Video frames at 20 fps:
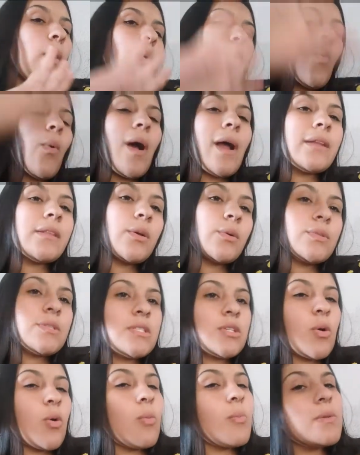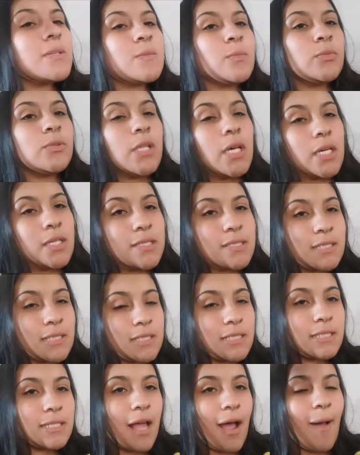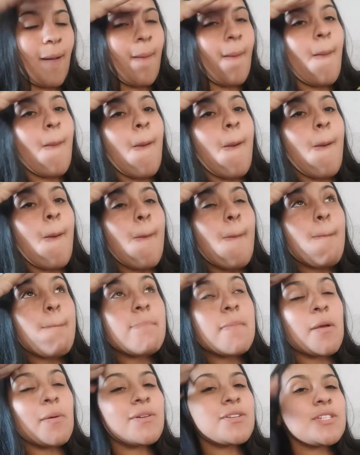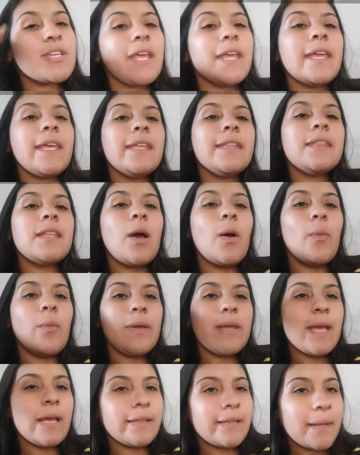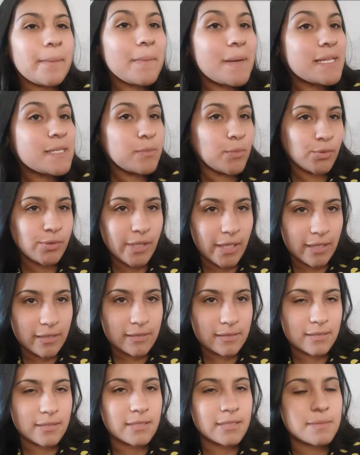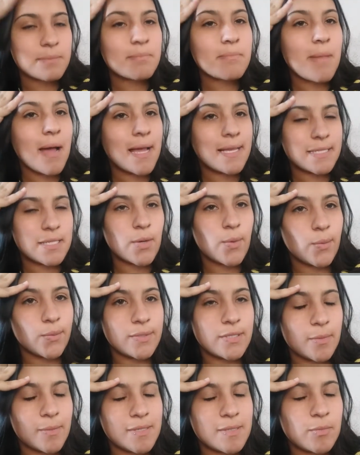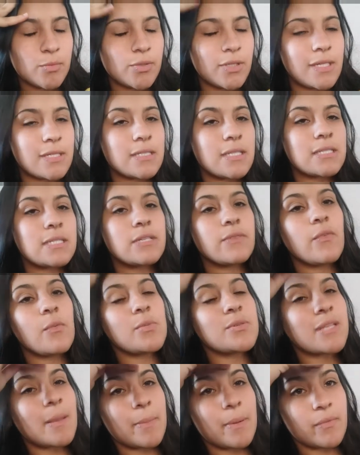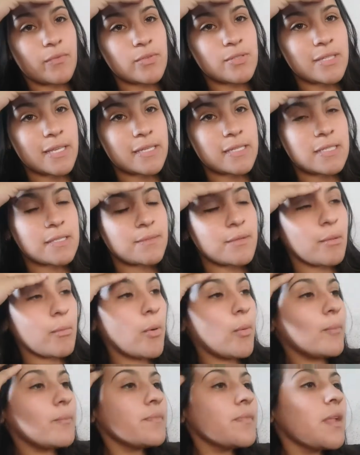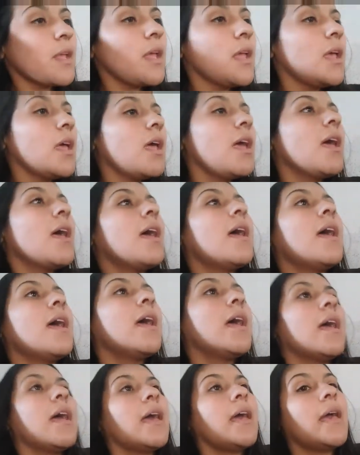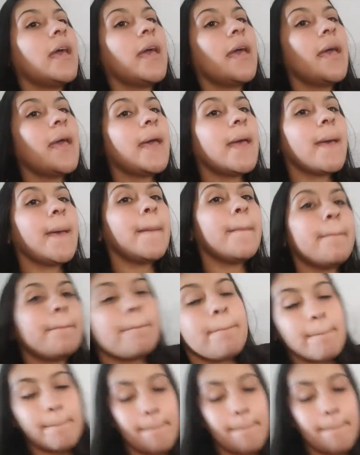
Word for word: No quarto aconteceu algumas mudanças, tá? Eu achei que não ia ter mais mudanças, mas aconteceu umas mudanças, eu vou mostrar pra vocês, tá bom? É...